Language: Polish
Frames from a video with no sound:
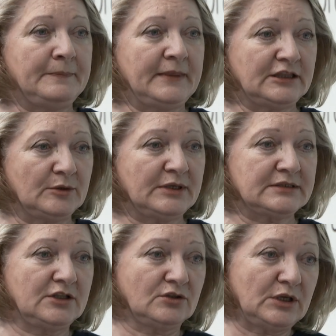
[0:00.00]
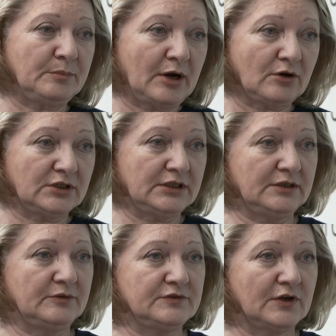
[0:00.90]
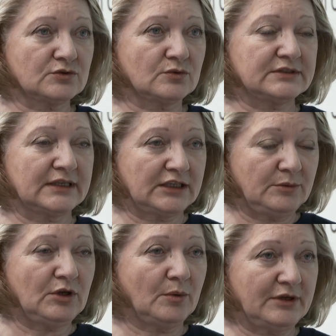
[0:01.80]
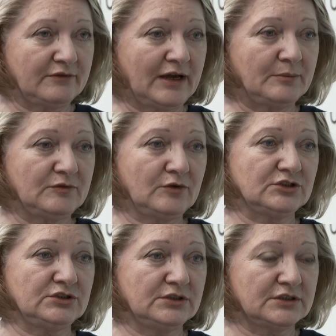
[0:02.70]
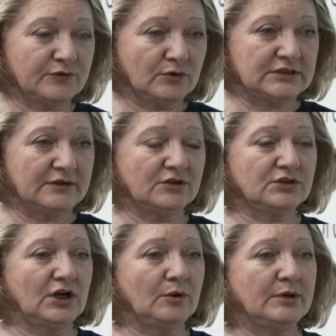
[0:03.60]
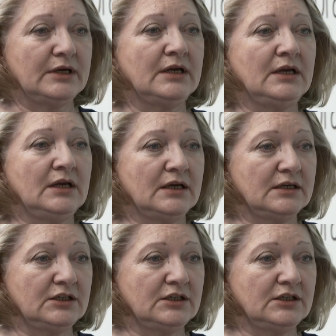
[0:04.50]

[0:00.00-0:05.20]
Natomiast do tej pory w związku z takimi objawami właśnie dysfunkcja wątroby, y,